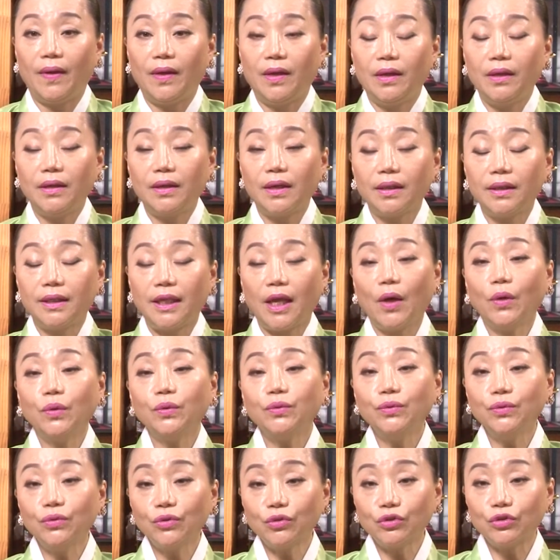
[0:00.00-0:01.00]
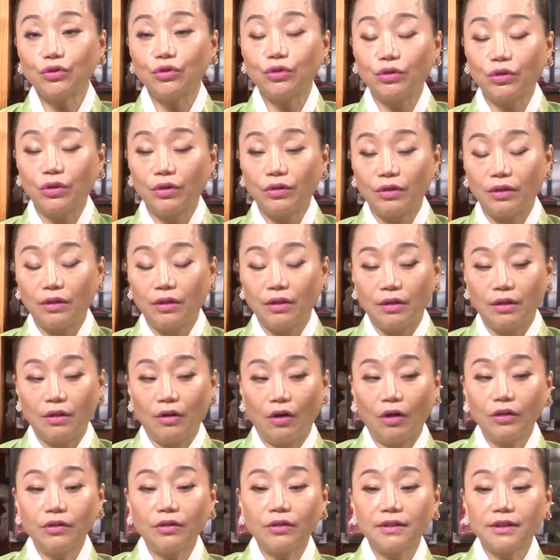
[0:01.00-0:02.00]
그러니까 대운도
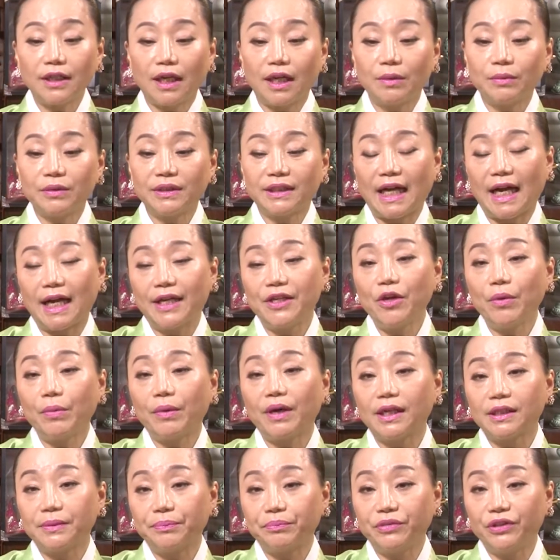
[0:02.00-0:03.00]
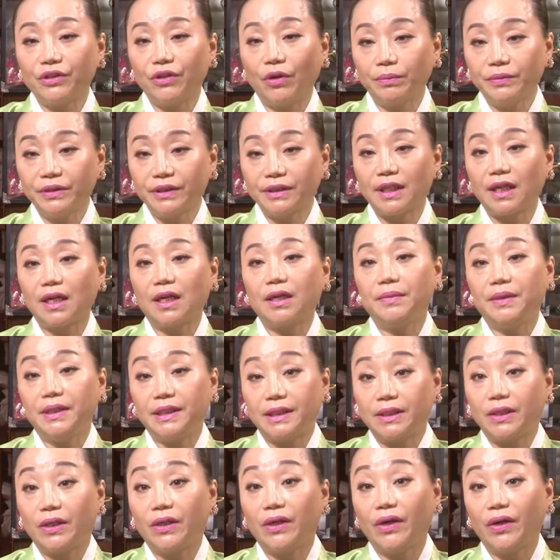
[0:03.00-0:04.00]
어떤 사람은 4년까지뿐이 없는 사람이
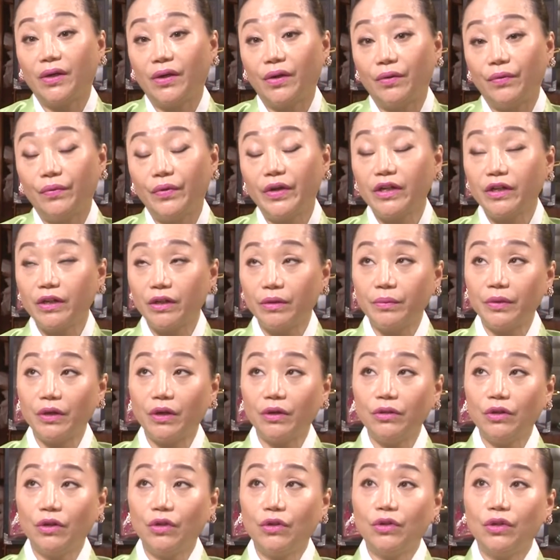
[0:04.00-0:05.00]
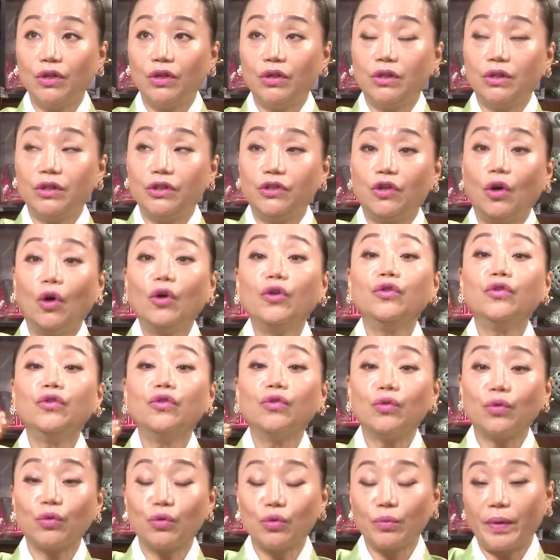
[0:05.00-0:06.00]
있어요. 왜 그러면
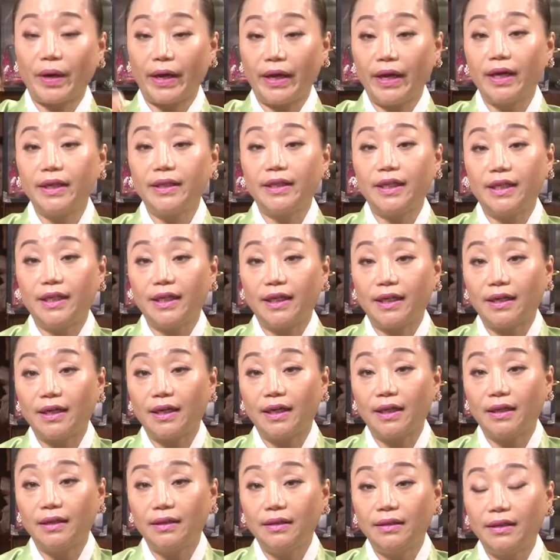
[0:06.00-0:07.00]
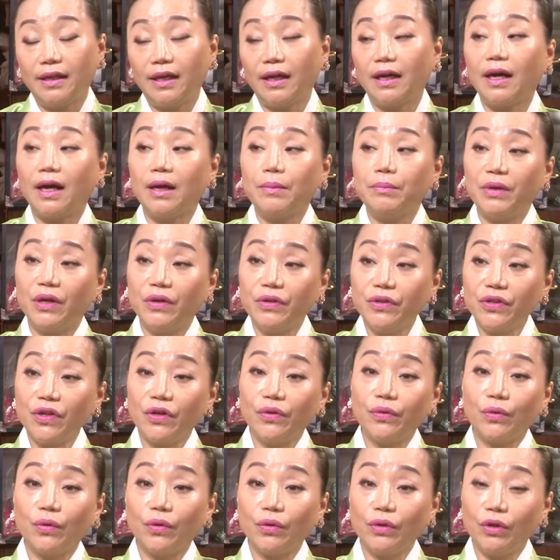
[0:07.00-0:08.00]
연으로도 봐야 되니까 내가 몇
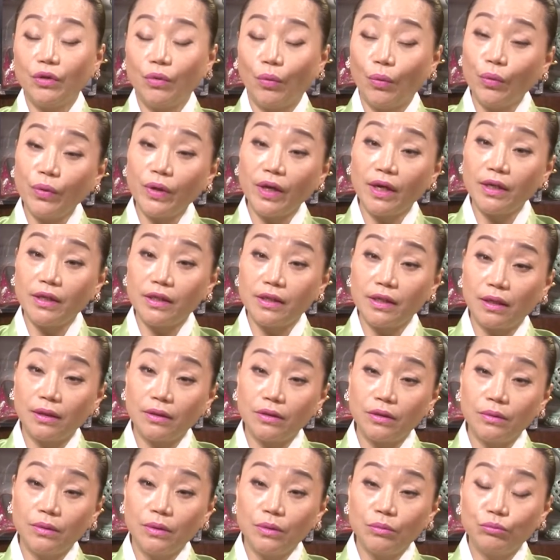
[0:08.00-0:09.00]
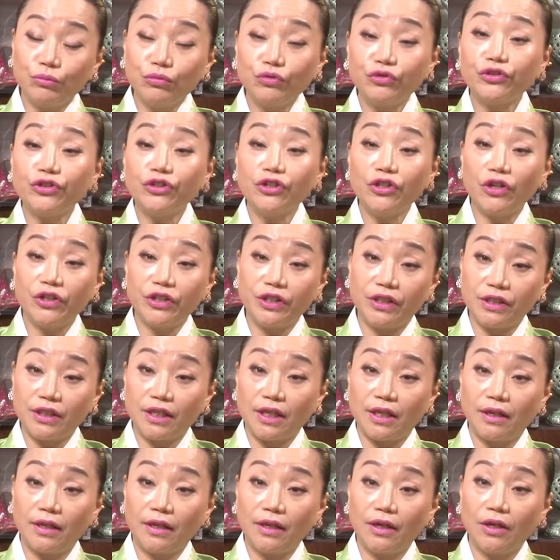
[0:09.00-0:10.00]
년도 올해 이제는
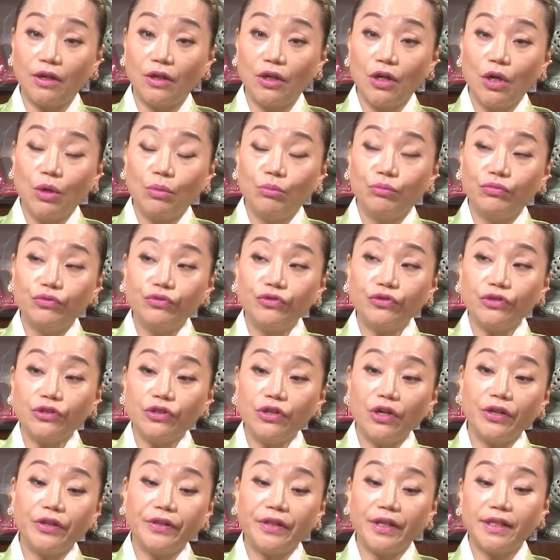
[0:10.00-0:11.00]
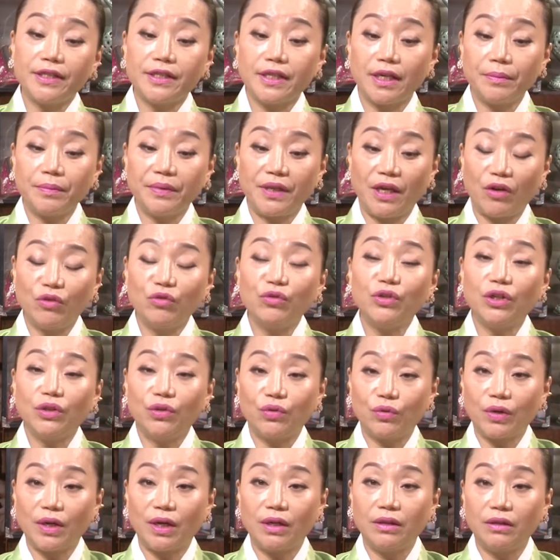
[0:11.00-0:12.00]
무술년이잖아요. 무술년인 때이 사람 대운이
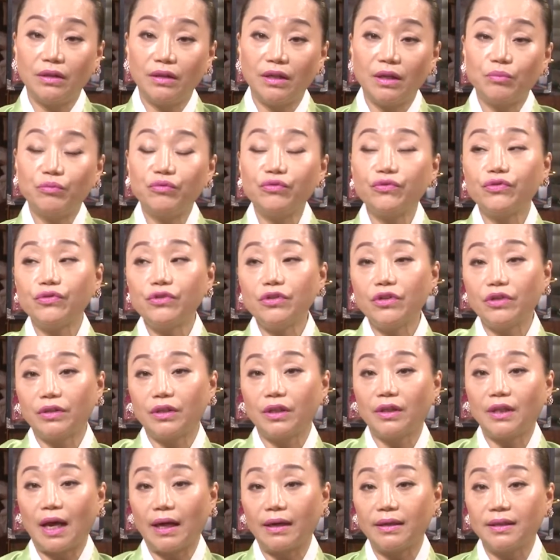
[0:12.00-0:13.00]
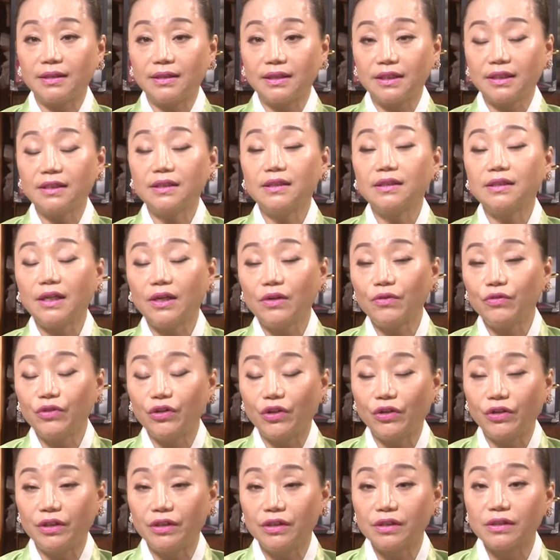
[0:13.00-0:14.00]
들어왔는데 무술년 때 나를 치는
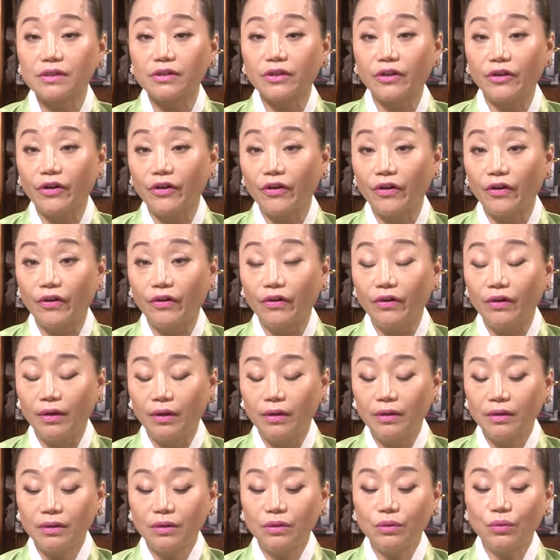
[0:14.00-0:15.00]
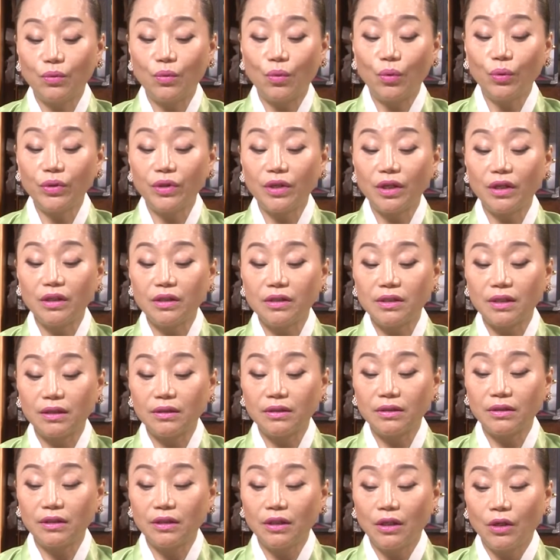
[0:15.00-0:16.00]
해운년이 있어요. 그럼 그때는
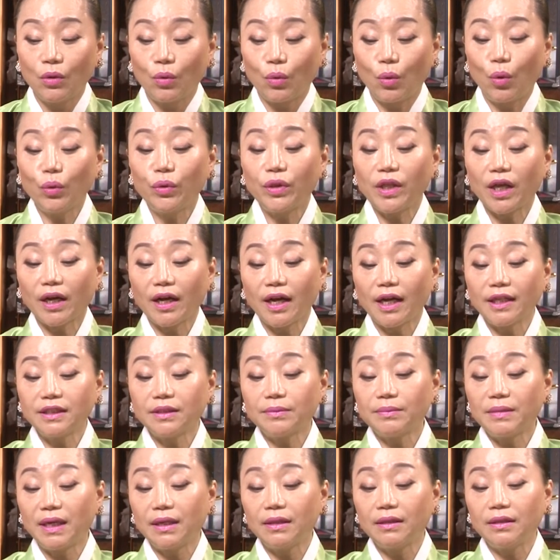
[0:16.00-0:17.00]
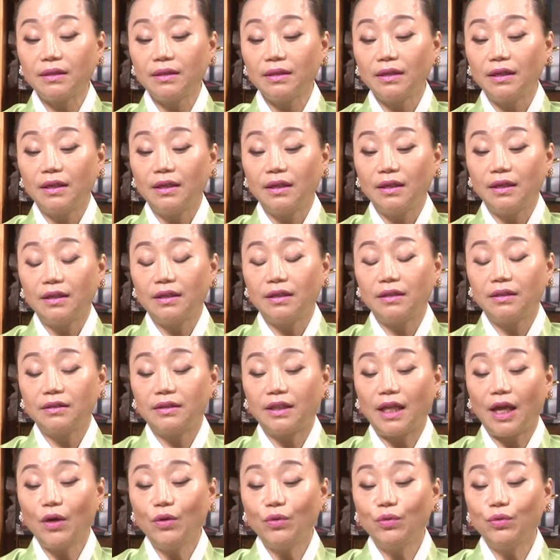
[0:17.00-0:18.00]
이제는 그때까지만 어,
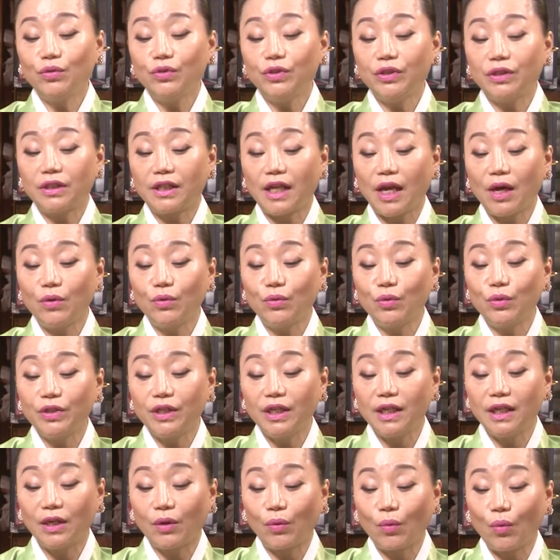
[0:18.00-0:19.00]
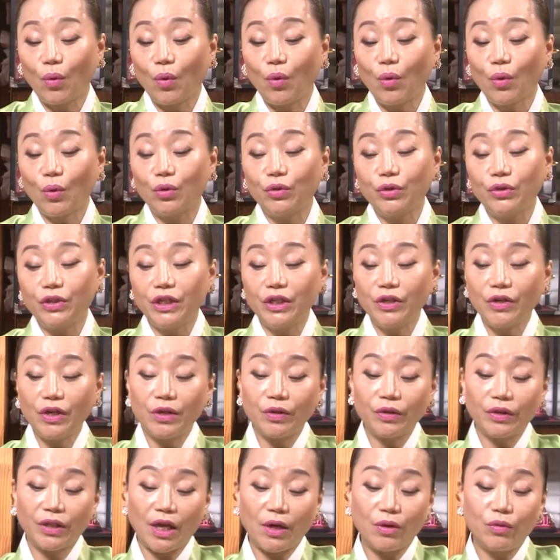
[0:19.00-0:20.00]
대운 대운이 있고 그
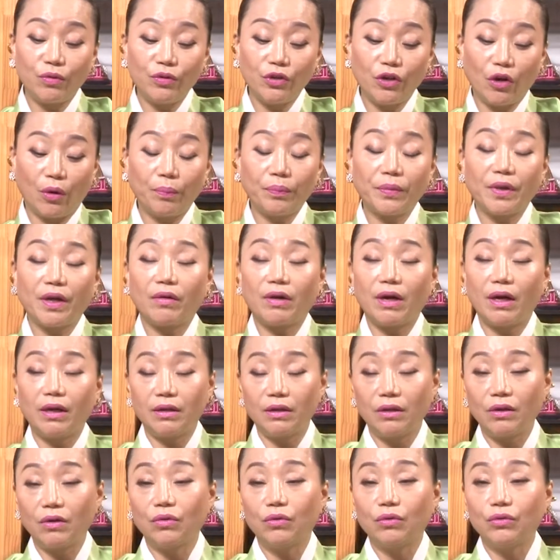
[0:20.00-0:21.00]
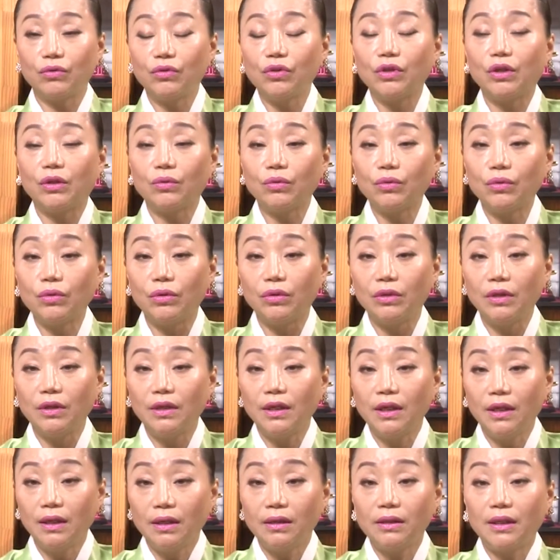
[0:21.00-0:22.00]
이외에는 대운이 없다고 하는 경우도 있고
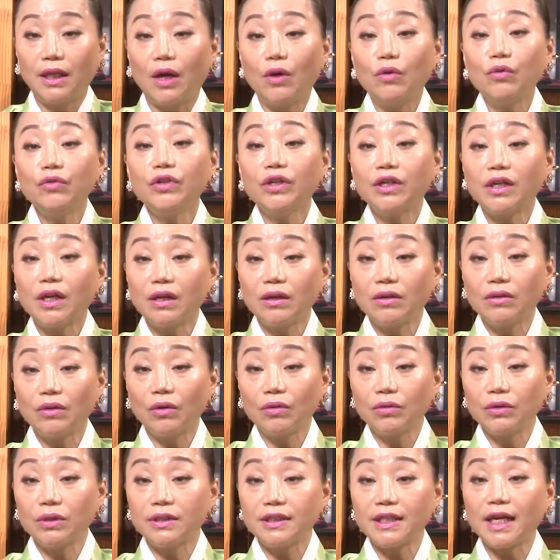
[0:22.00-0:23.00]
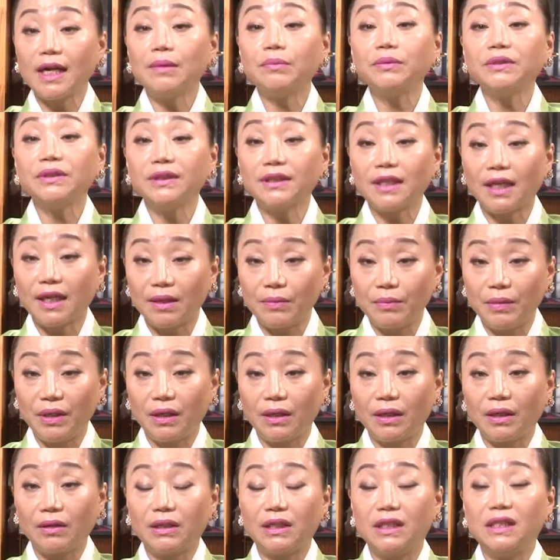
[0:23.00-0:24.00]
대운이라는 거는 짧은 사람이
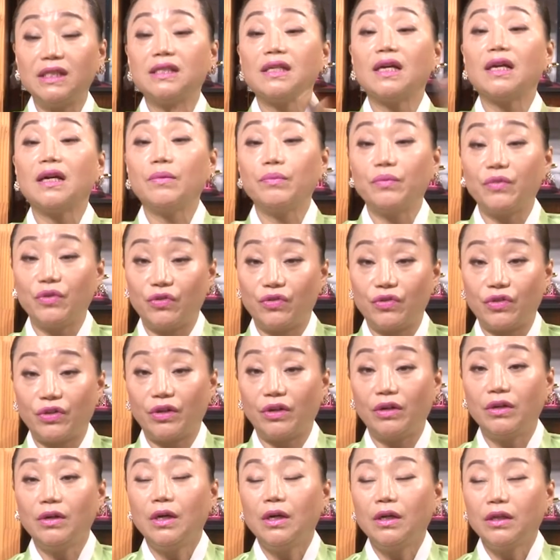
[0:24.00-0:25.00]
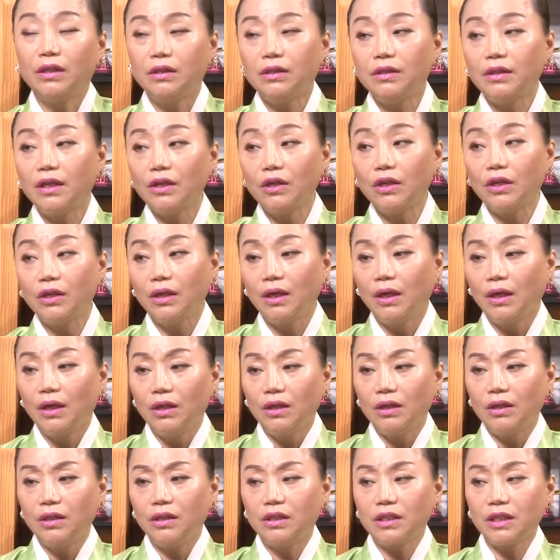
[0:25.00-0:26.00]
있게 긴 사람도 있어요. 근데
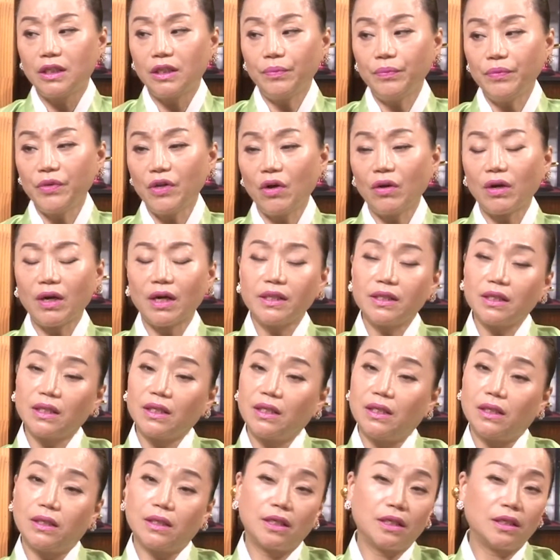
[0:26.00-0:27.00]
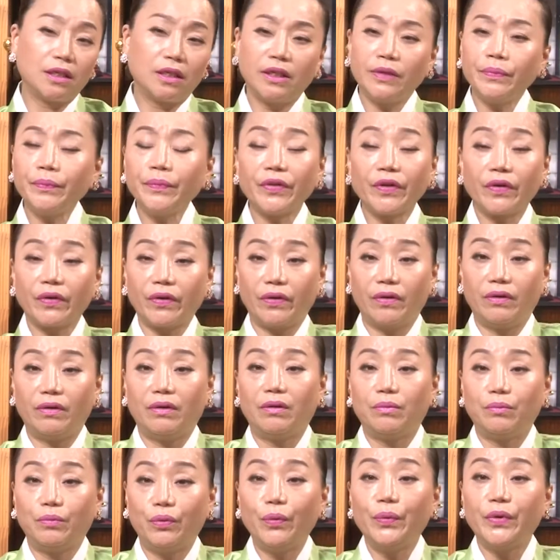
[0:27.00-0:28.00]
10년까지 길기는 힘들어.
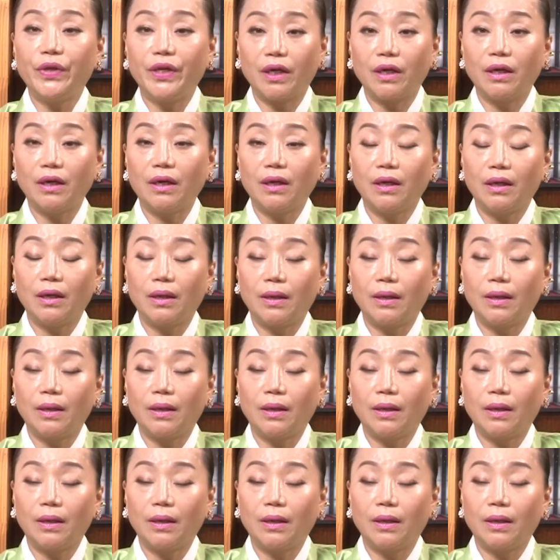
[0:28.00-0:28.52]
보니까.